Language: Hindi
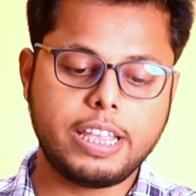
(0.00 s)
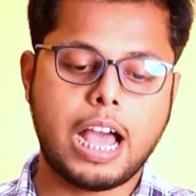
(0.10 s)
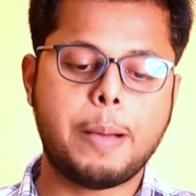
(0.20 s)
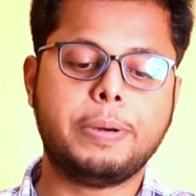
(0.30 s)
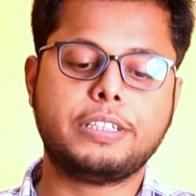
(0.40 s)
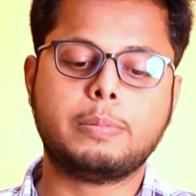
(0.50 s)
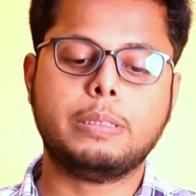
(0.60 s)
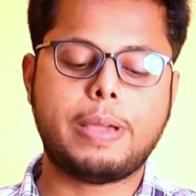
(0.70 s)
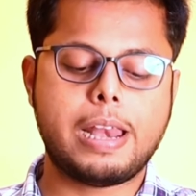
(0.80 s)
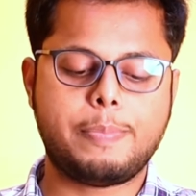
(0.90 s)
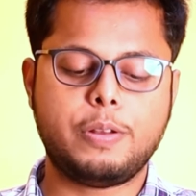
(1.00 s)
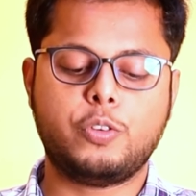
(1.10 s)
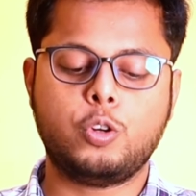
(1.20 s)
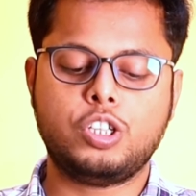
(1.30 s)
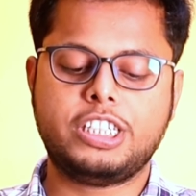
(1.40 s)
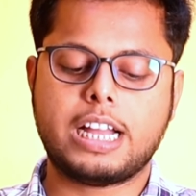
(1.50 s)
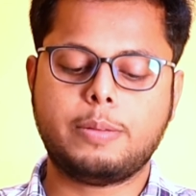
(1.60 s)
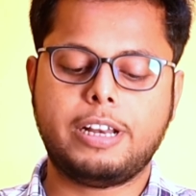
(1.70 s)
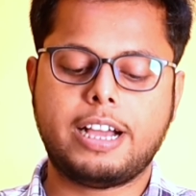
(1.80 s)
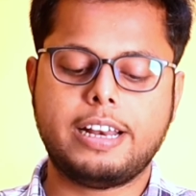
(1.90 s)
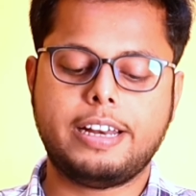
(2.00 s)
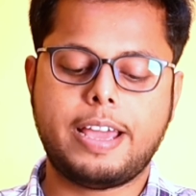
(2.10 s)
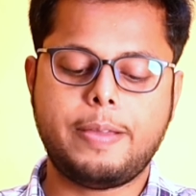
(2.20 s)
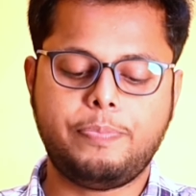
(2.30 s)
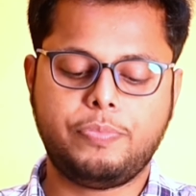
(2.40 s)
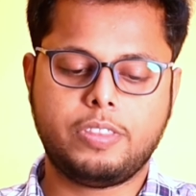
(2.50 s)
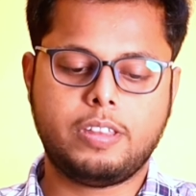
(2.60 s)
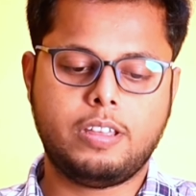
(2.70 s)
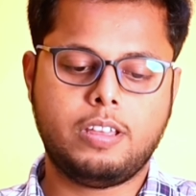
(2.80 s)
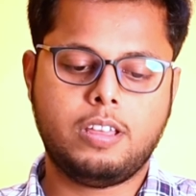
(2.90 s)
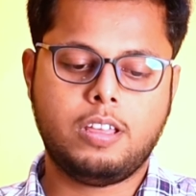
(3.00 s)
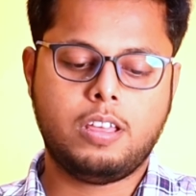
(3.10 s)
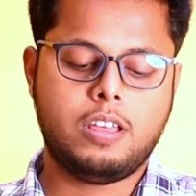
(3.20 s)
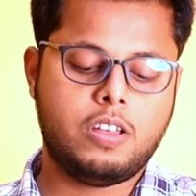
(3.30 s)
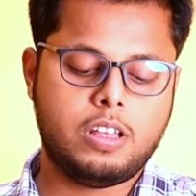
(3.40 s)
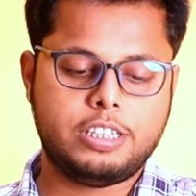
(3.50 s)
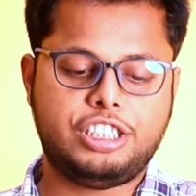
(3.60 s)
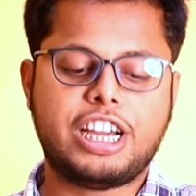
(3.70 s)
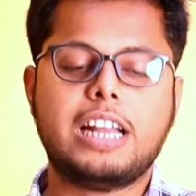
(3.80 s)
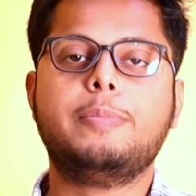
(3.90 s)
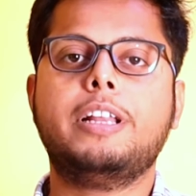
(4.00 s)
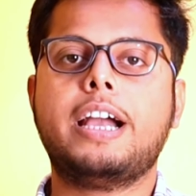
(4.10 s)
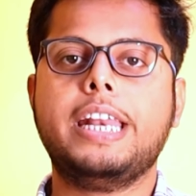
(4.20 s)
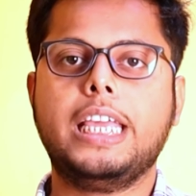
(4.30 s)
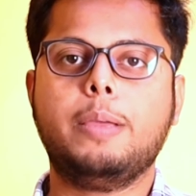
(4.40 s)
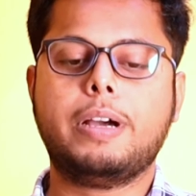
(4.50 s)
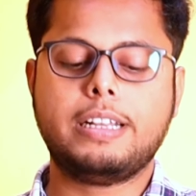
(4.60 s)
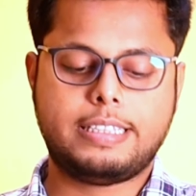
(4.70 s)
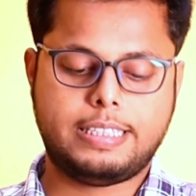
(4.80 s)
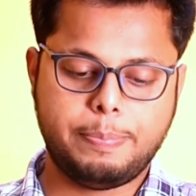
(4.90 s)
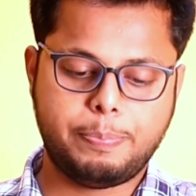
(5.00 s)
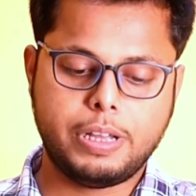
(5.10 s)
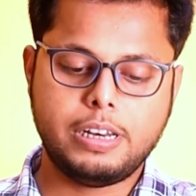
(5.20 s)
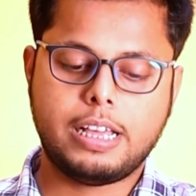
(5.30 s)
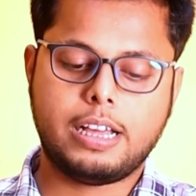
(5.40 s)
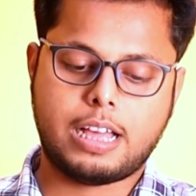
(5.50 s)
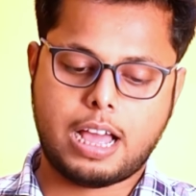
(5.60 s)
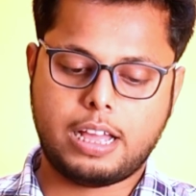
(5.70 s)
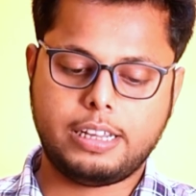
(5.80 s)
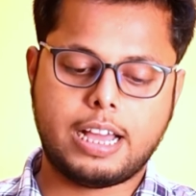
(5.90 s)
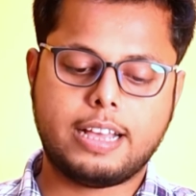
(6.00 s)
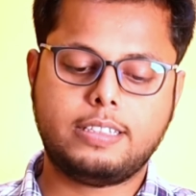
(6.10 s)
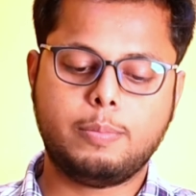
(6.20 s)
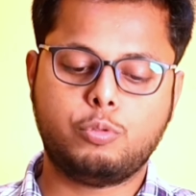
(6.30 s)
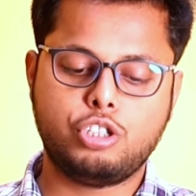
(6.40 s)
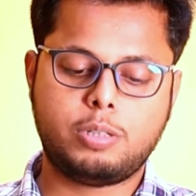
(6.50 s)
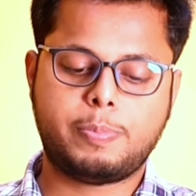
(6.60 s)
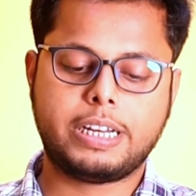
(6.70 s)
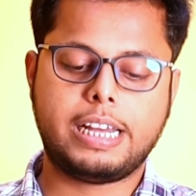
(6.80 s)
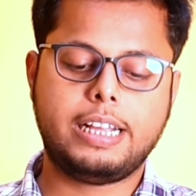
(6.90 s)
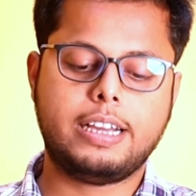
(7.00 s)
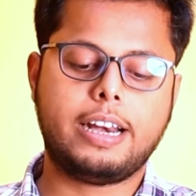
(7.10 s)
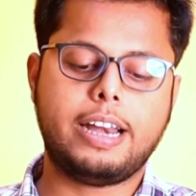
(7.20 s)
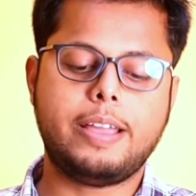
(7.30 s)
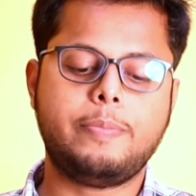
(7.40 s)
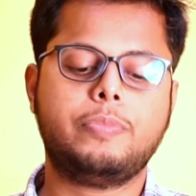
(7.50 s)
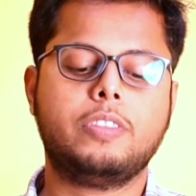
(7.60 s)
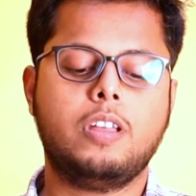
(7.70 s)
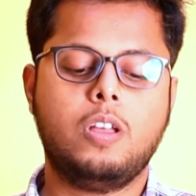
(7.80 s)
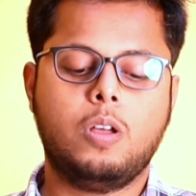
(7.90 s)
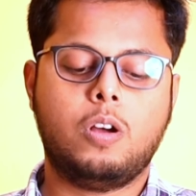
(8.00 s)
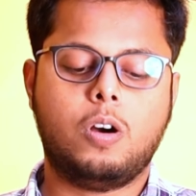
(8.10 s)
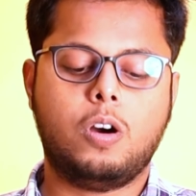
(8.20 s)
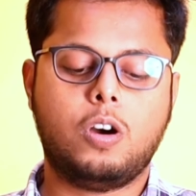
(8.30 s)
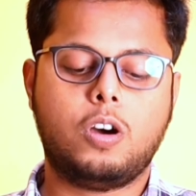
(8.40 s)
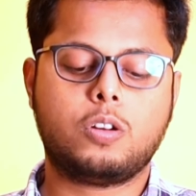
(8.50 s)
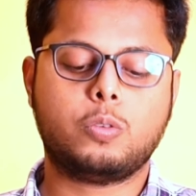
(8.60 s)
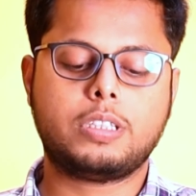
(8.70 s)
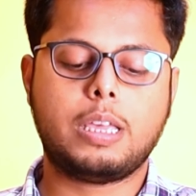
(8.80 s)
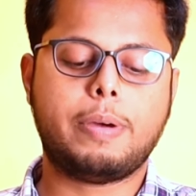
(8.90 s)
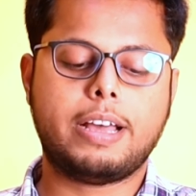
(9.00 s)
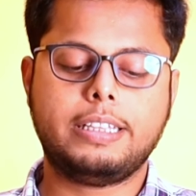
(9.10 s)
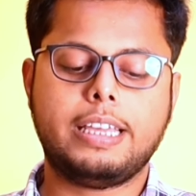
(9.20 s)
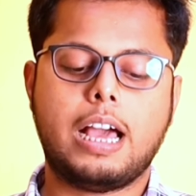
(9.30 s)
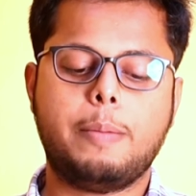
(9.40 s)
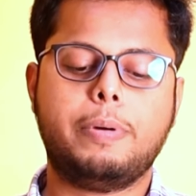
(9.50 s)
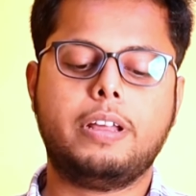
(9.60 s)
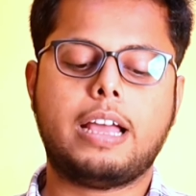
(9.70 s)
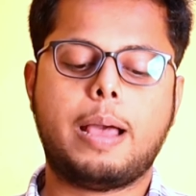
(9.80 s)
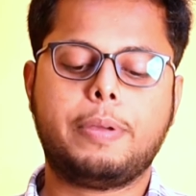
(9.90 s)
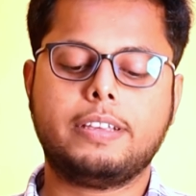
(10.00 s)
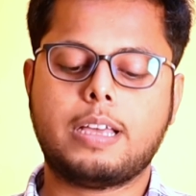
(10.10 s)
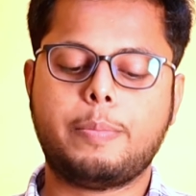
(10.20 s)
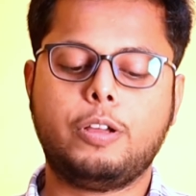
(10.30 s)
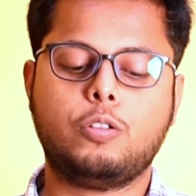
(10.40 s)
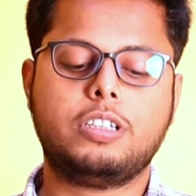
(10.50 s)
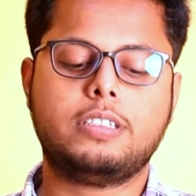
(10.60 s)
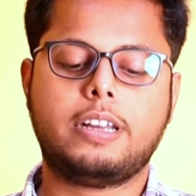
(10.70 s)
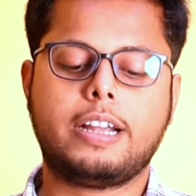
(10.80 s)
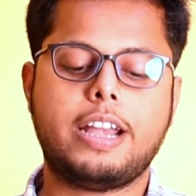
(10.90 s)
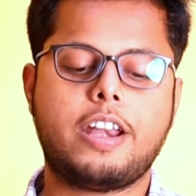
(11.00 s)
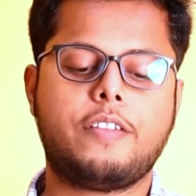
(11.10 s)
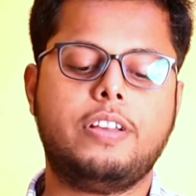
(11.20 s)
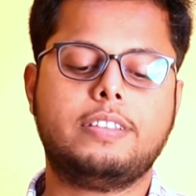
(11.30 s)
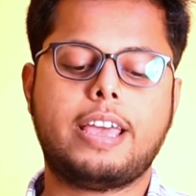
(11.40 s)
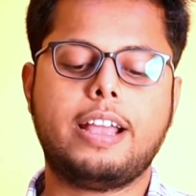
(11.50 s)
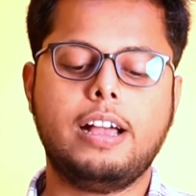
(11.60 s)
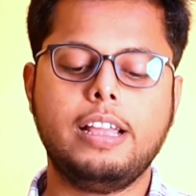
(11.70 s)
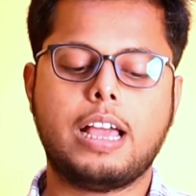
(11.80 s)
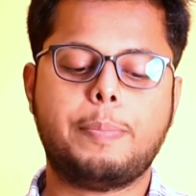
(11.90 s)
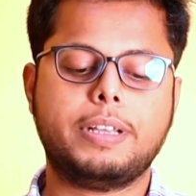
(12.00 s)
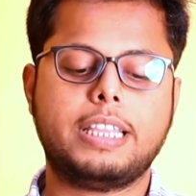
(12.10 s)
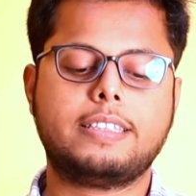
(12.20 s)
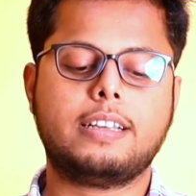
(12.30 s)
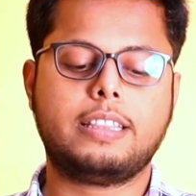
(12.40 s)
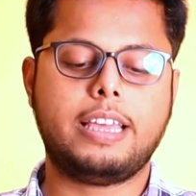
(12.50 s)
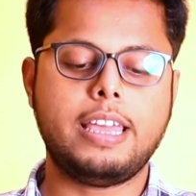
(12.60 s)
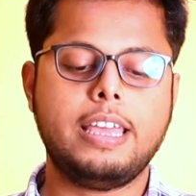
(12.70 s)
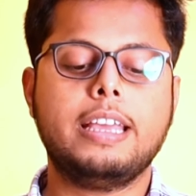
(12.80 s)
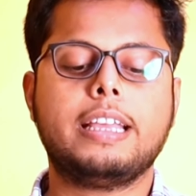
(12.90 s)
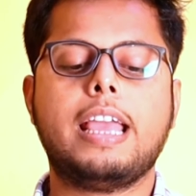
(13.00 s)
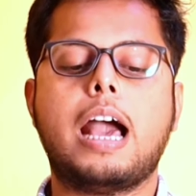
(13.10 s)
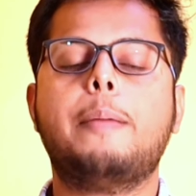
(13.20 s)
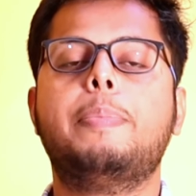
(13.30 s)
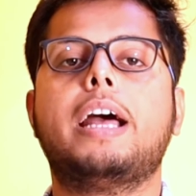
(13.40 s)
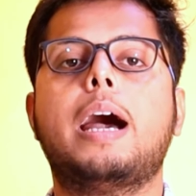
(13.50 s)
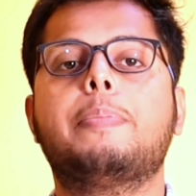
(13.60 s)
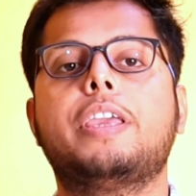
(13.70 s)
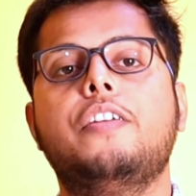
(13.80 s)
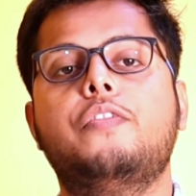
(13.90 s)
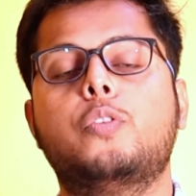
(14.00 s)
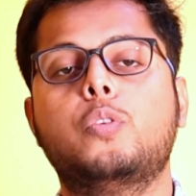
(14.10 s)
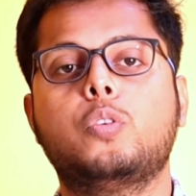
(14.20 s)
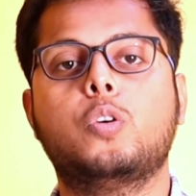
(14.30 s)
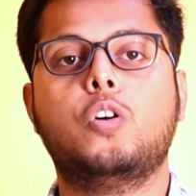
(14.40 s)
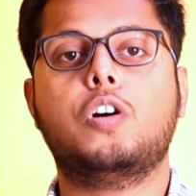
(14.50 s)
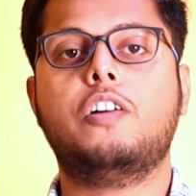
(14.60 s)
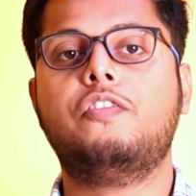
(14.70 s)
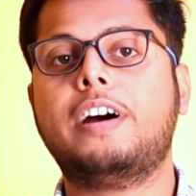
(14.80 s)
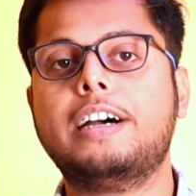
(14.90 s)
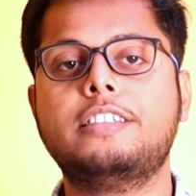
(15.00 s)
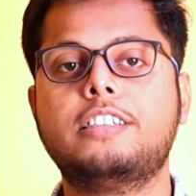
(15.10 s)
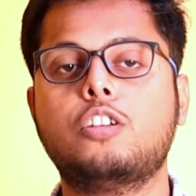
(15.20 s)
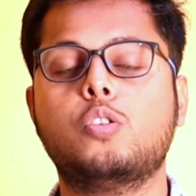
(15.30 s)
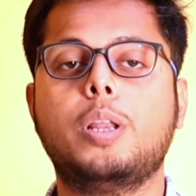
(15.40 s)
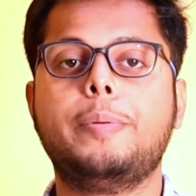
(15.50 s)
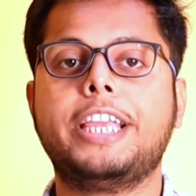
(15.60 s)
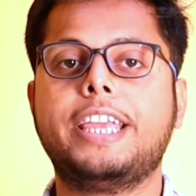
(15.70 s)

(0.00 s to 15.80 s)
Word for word: यहाँ पर सबसे पहले अपने फ़ोन को चार्ज में लगा लेना है चार्ज में लगाने के बाद सिंपल यहाँ से बूस्ट पर क्लिक करना है और उसके बाद यहाँ पर आपके सामने कुछ इस तरह का इंटरफेस आएगा यहाँ पर देख सकते हैं कि यहाँ पर आपके फ़ोन को फास्ट चार्ज होने में